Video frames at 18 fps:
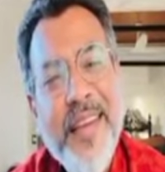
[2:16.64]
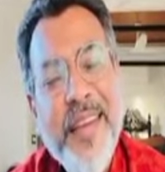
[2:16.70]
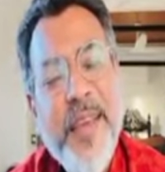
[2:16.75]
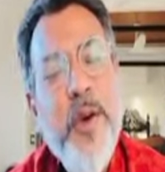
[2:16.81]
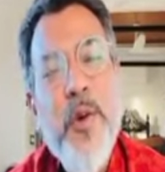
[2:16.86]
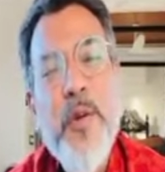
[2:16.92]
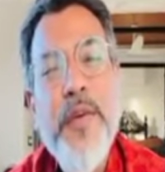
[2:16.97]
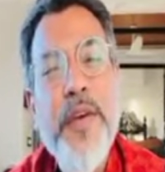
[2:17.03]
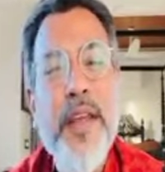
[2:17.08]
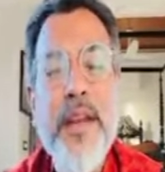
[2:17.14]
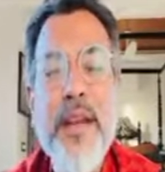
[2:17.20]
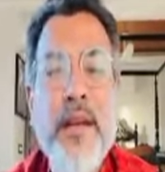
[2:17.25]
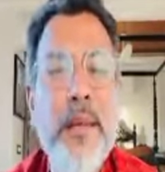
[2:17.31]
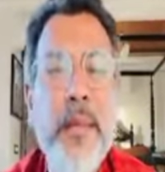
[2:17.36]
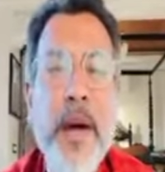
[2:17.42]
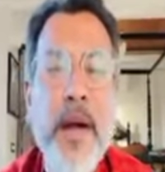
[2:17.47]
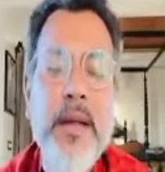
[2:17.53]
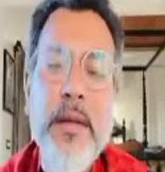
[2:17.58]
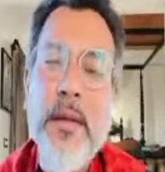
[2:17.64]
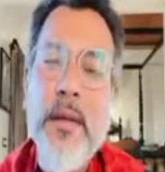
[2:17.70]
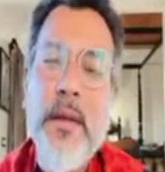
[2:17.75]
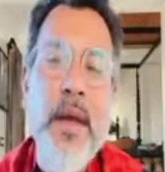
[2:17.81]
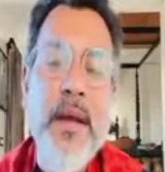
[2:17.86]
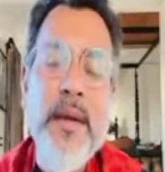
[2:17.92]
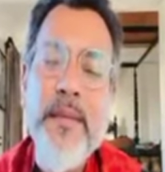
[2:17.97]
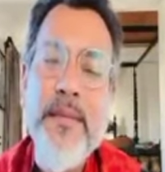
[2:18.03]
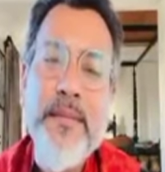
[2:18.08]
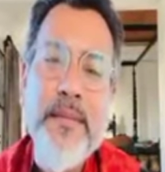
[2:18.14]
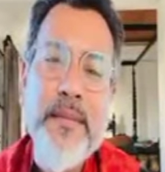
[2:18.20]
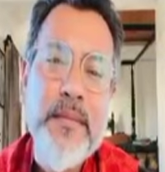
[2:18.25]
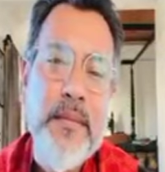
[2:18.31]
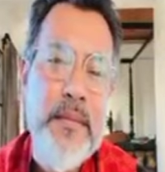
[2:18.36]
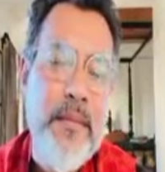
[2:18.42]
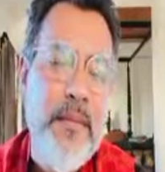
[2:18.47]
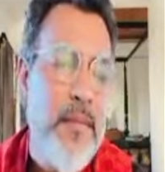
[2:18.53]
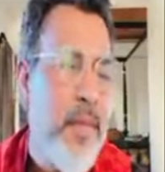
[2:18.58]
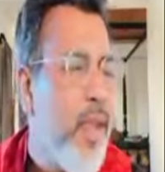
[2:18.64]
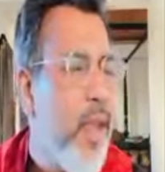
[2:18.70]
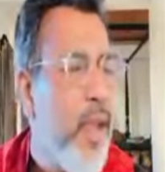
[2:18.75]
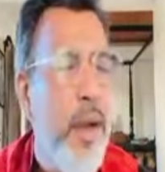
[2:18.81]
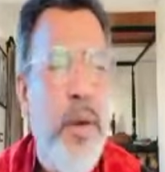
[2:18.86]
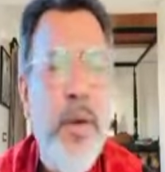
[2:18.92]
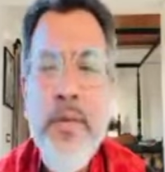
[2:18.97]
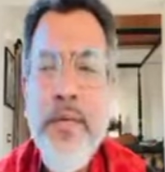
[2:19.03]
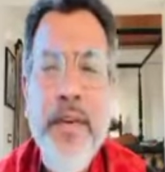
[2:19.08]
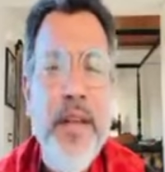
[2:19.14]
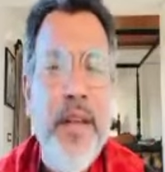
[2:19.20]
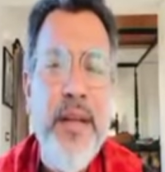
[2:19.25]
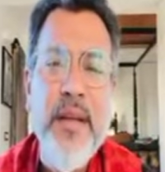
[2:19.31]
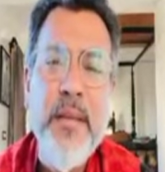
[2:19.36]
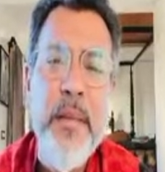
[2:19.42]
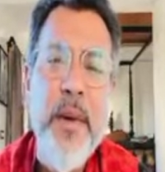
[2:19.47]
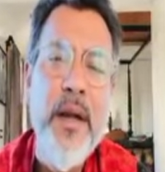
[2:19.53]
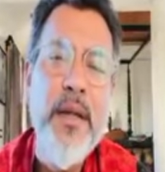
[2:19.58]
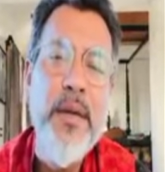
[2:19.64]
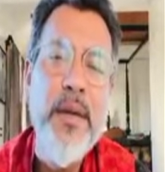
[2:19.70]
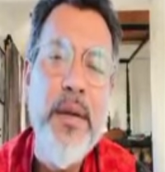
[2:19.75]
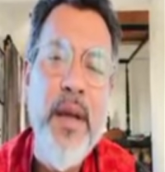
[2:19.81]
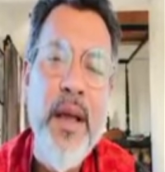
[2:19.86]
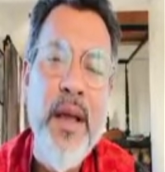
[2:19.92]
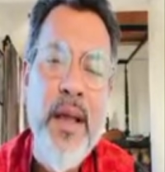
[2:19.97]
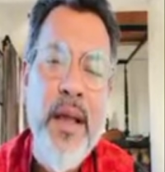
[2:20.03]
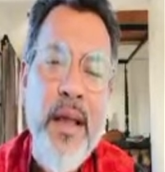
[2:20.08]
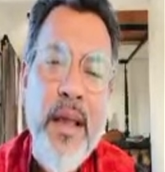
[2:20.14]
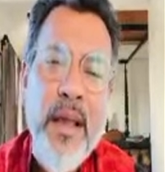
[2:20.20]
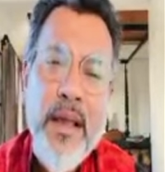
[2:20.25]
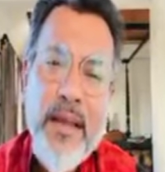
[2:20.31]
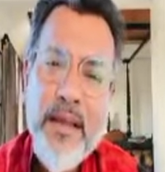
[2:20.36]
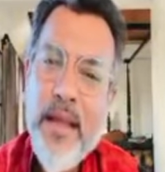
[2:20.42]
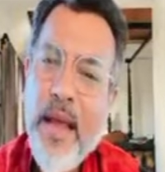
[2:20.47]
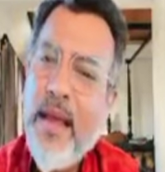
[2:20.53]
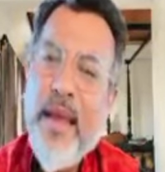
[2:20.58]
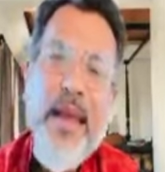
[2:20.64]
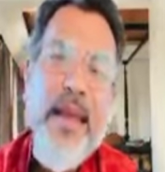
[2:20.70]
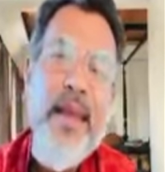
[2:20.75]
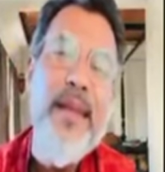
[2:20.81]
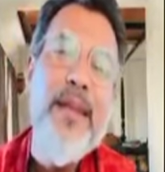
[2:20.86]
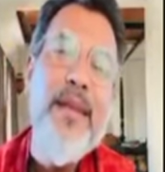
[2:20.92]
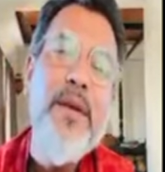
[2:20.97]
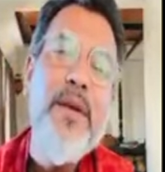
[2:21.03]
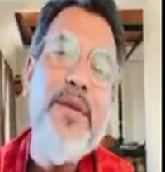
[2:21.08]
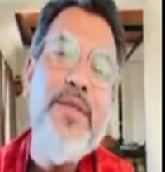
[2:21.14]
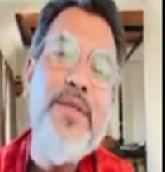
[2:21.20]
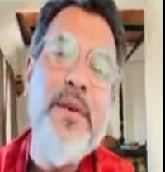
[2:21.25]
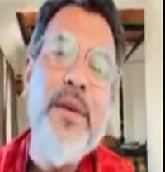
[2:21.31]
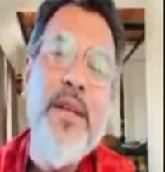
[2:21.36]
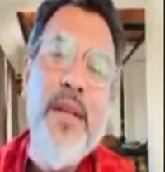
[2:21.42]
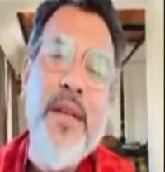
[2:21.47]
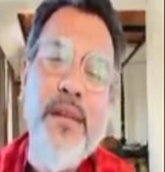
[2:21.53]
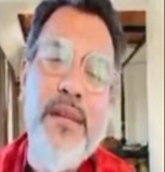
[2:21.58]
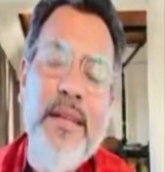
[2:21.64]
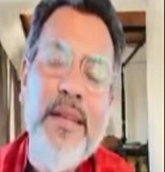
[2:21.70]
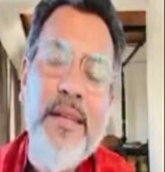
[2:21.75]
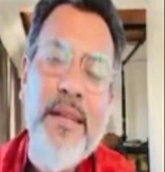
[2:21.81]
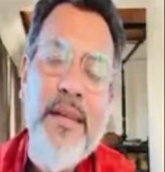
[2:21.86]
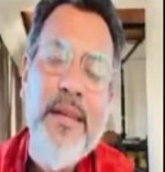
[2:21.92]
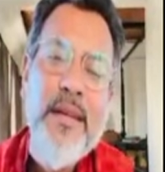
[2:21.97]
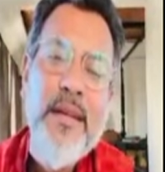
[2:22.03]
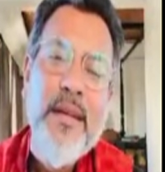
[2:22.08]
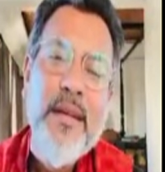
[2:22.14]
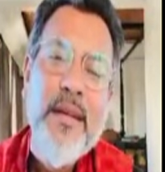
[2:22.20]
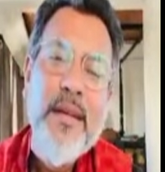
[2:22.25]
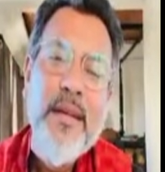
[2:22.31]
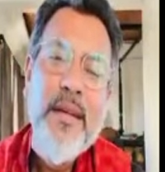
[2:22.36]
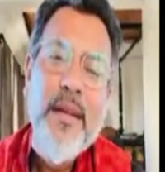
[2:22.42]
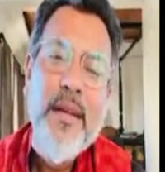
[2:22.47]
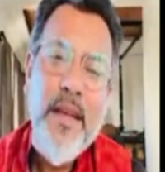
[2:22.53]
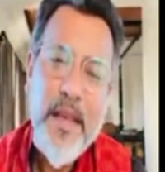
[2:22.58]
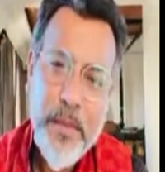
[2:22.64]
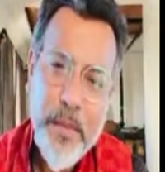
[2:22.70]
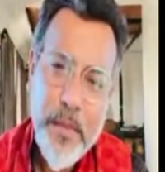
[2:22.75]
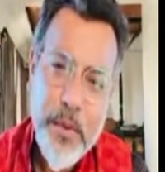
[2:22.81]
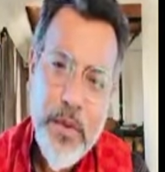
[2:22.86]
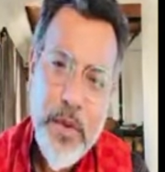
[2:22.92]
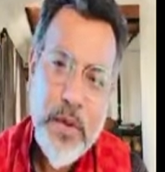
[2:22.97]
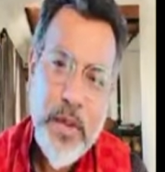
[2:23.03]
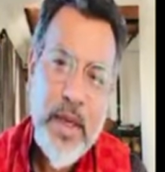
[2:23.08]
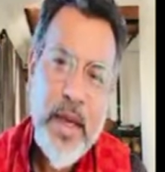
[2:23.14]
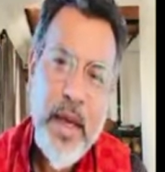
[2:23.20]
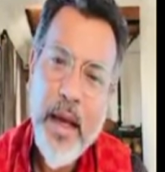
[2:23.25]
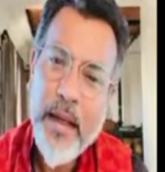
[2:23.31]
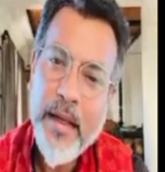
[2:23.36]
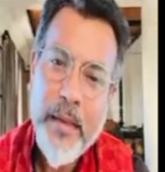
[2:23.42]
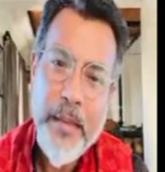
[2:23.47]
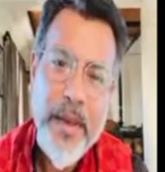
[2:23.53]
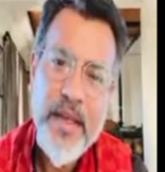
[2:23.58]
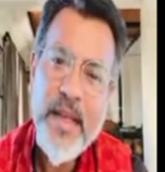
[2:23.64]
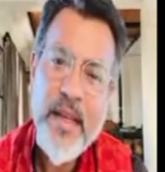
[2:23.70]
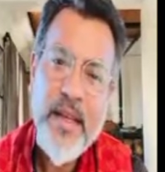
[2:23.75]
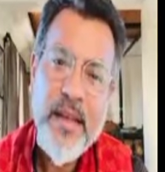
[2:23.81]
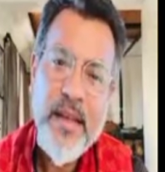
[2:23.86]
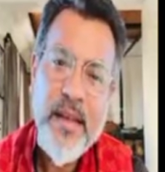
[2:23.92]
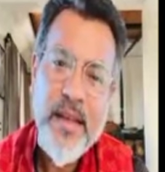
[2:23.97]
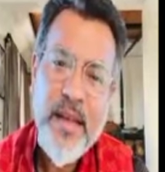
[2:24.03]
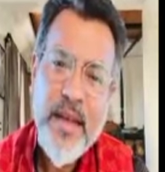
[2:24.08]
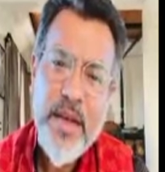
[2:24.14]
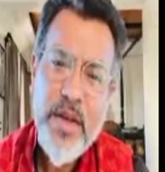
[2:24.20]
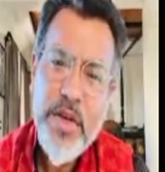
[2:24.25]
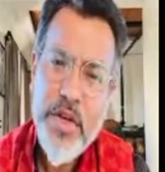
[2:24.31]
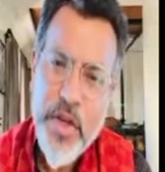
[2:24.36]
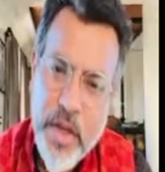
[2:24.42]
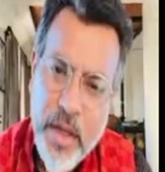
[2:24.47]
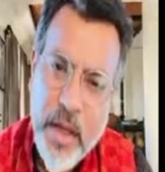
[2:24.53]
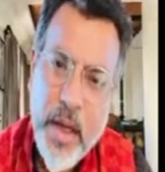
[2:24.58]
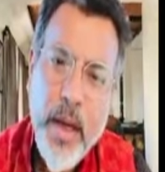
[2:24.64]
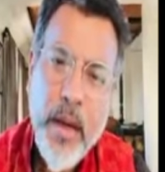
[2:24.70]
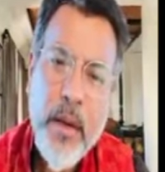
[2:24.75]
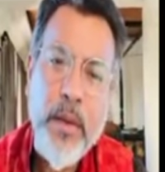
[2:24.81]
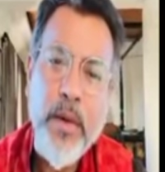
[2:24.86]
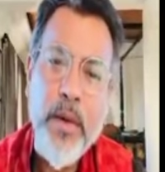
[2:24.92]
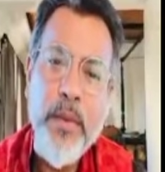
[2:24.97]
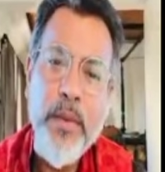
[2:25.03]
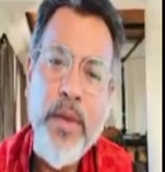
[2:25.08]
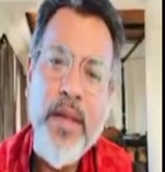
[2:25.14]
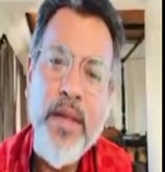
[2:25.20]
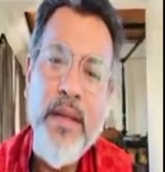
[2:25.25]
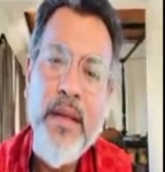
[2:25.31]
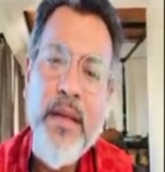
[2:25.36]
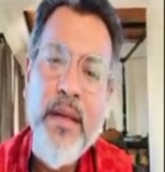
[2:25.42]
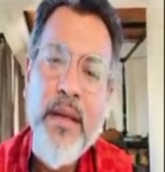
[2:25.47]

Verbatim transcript: কেউ ফেরেনি বাড়ি ওরা কেউ ফেরেনি বাড়ি ওরা নি অঞ্জলি এই পুজোতে খালি পেটে শিক্ষা হলো বলি